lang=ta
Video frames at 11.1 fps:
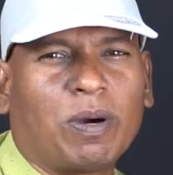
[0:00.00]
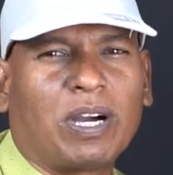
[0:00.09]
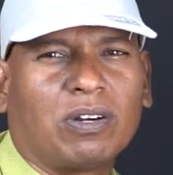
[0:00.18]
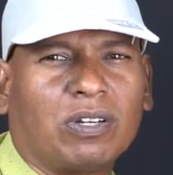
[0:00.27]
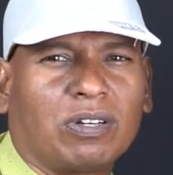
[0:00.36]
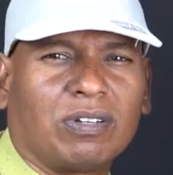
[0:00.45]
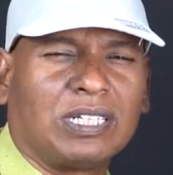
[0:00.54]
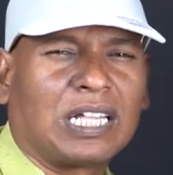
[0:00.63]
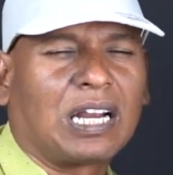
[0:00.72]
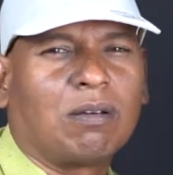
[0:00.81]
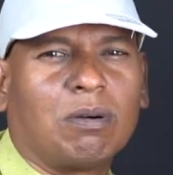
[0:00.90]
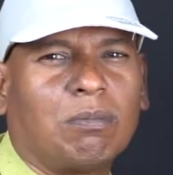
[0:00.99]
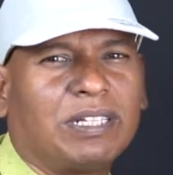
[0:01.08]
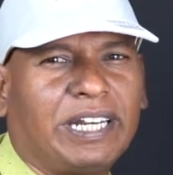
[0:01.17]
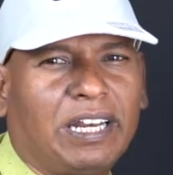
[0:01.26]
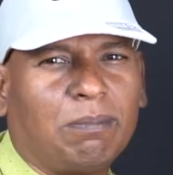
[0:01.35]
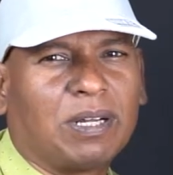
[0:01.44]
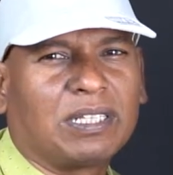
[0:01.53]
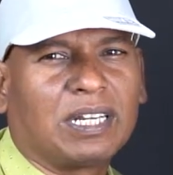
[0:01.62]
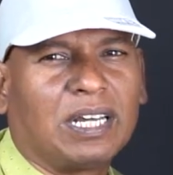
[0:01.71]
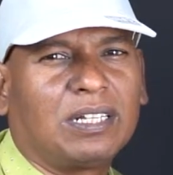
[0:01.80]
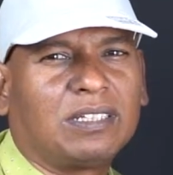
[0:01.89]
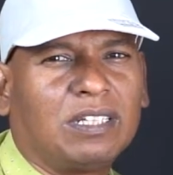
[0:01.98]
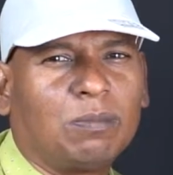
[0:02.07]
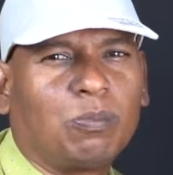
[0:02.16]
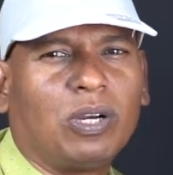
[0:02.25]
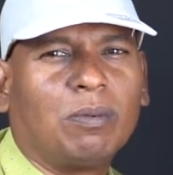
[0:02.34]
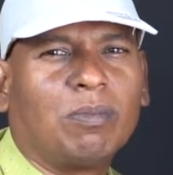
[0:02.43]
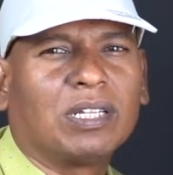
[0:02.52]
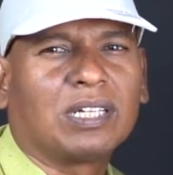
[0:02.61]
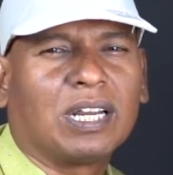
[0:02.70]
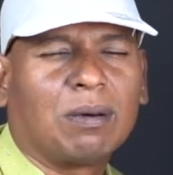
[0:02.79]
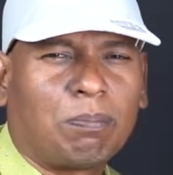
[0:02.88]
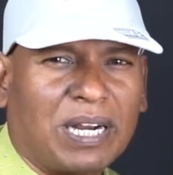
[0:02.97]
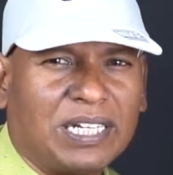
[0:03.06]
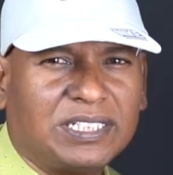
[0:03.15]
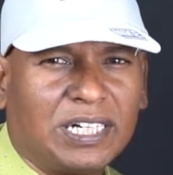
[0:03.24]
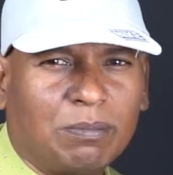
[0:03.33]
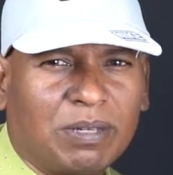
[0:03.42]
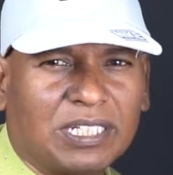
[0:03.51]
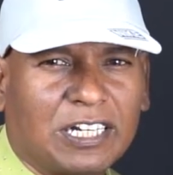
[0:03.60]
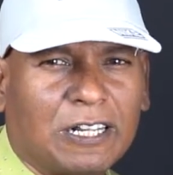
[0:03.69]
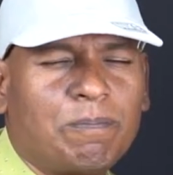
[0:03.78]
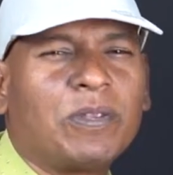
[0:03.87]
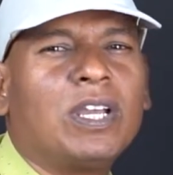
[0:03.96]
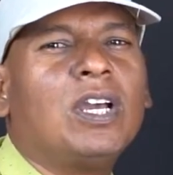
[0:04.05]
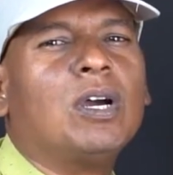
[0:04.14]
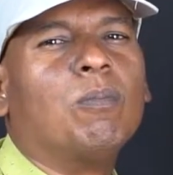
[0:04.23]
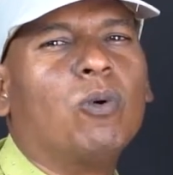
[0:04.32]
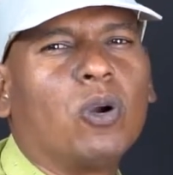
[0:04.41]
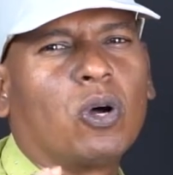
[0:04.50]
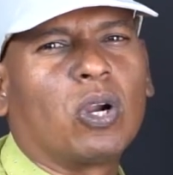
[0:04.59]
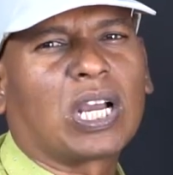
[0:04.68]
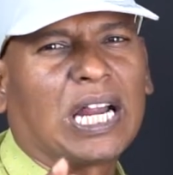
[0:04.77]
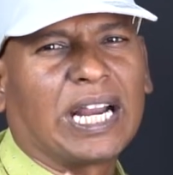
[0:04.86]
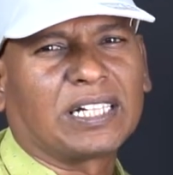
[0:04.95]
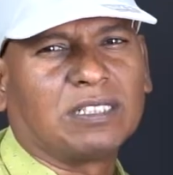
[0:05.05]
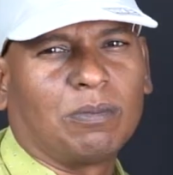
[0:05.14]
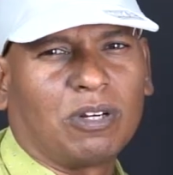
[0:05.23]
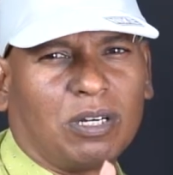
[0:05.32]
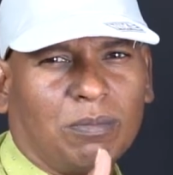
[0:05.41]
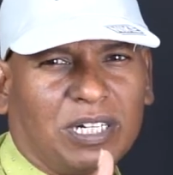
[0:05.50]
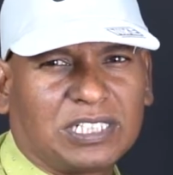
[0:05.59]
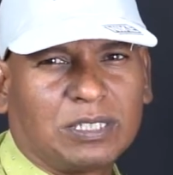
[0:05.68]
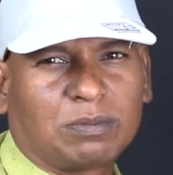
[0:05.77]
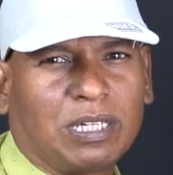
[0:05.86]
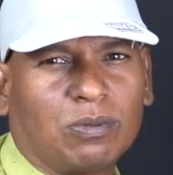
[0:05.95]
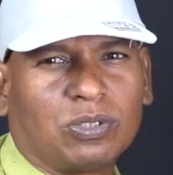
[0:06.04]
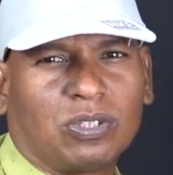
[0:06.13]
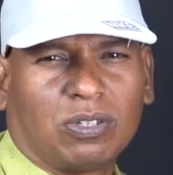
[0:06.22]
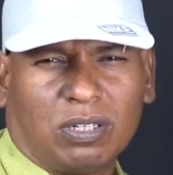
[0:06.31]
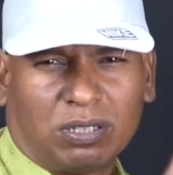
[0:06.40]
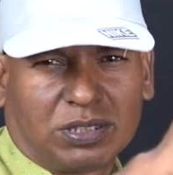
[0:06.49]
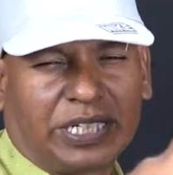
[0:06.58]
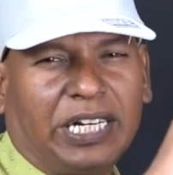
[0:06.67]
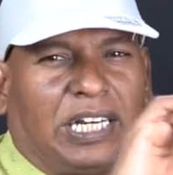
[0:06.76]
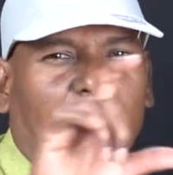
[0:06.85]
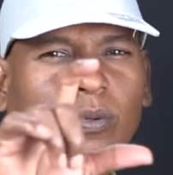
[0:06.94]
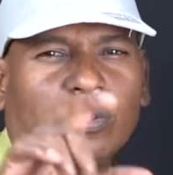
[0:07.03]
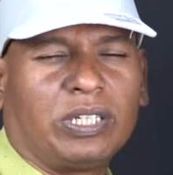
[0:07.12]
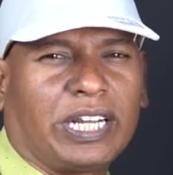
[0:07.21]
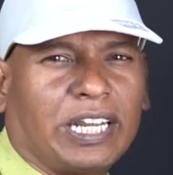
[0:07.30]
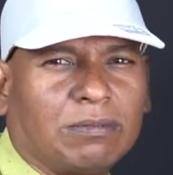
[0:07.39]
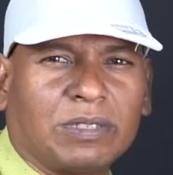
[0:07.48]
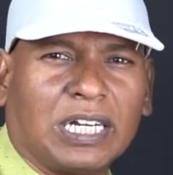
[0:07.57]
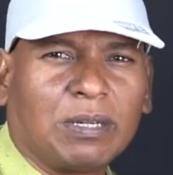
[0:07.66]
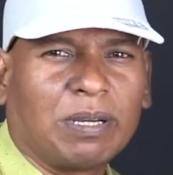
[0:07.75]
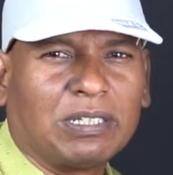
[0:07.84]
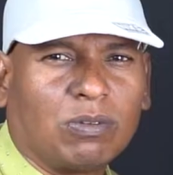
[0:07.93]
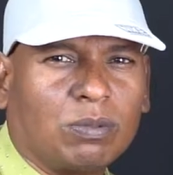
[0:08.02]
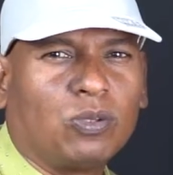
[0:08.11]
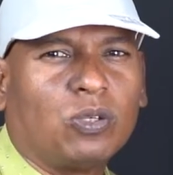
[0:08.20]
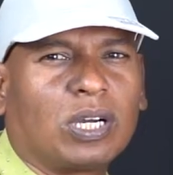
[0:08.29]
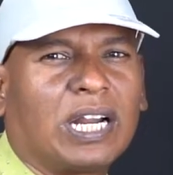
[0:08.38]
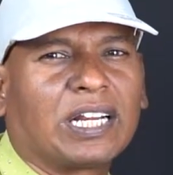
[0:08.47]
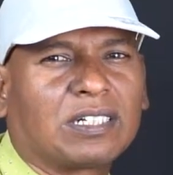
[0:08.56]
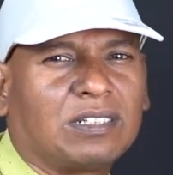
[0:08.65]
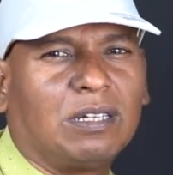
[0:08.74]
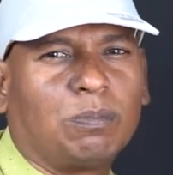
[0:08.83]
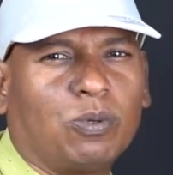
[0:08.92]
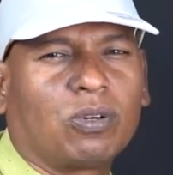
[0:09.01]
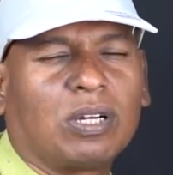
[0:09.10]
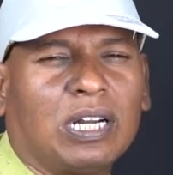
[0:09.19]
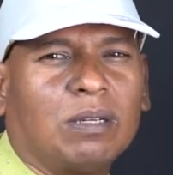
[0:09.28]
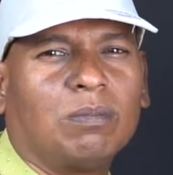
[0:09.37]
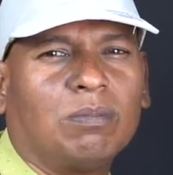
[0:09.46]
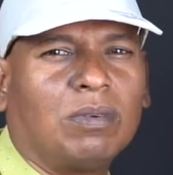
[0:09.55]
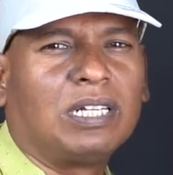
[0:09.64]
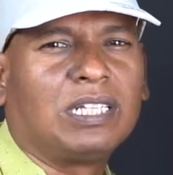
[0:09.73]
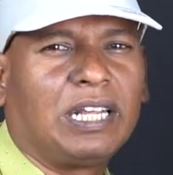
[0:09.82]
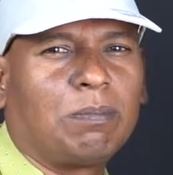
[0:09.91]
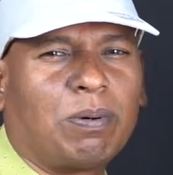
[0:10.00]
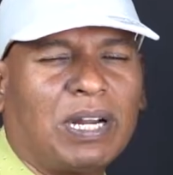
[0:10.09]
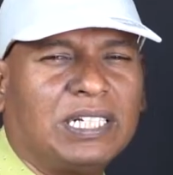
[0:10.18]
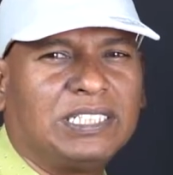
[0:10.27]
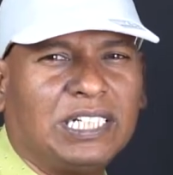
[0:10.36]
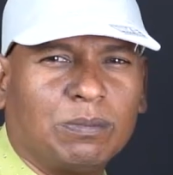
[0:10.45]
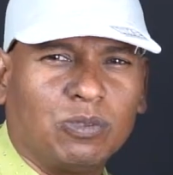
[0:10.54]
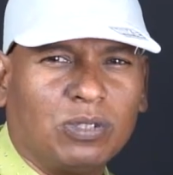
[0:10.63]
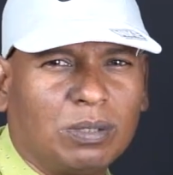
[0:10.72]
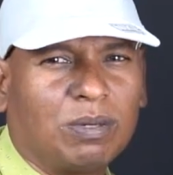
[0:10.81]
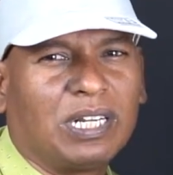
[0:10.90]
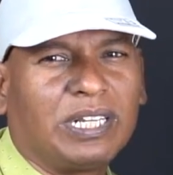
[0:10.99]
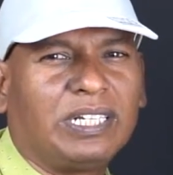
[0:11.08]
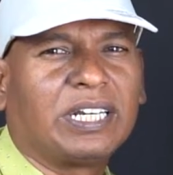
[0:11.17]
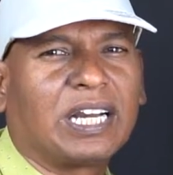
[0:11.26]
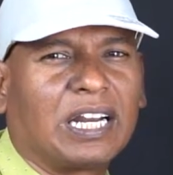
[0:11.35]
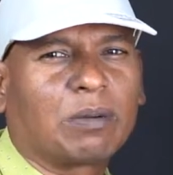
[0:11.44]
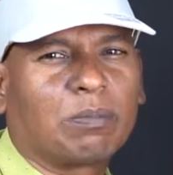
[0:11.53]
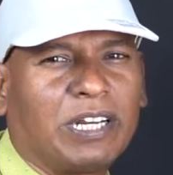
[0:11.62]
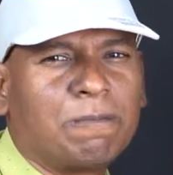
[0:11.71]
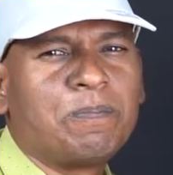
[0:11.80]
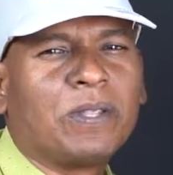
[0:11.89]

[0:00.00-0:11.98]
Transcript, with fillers: பார்க்கணுன்றவங்க தாராளமாக மதுரையிலையும் பார்த்துக்கலாம் திருப்பூர்லேயும் பார்த்துக்கலாம் பாண்டிச்சேரியிலையும் பார்த்துக்கலாம் மூணோட காண்டாக்ட் நம்பரும் நம்ம டிஸ்கிரிப்ஷன்லையும் கொடுத்துருக்கோம் ஸ்க்ரீன்லேயும் கொடுத்துருக்கேன் கண்டிப்பாக இந்த ஒரு மூணு காண்டாக்ட் திருப்பூர் அண்ட் மதுரை பாண்டிச்சேரி மூணு நம்பர்லையும் நீங்கள் காண்டாக்ட் பண்ணி